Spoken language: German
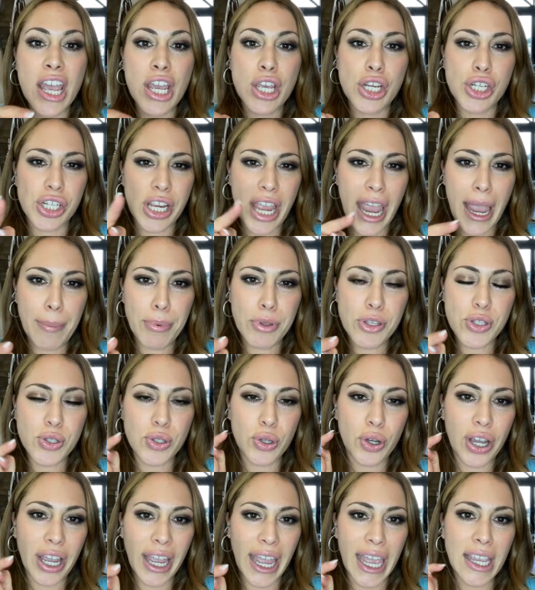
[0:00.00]
schreib uns
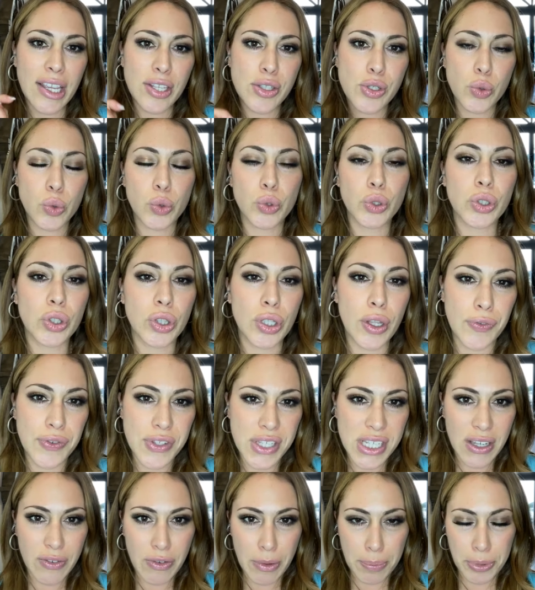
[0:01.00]
doch rechts unten auf
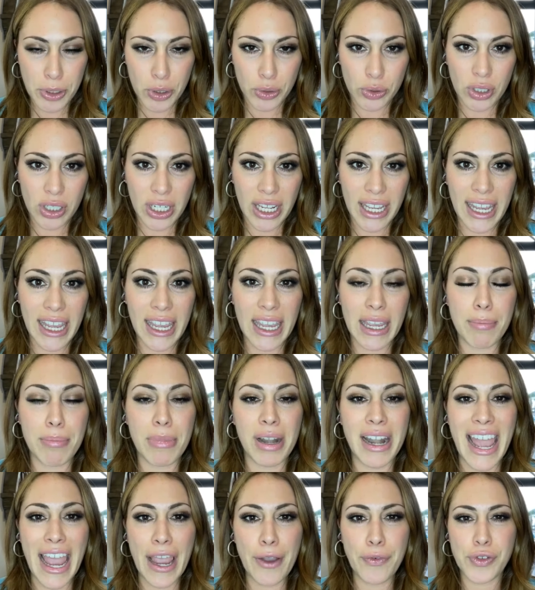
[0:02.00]
cvbeauty.de im
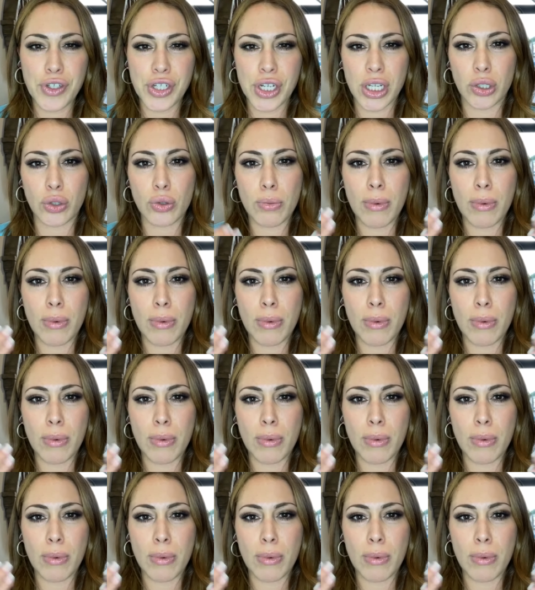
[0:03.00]
Live-Chat.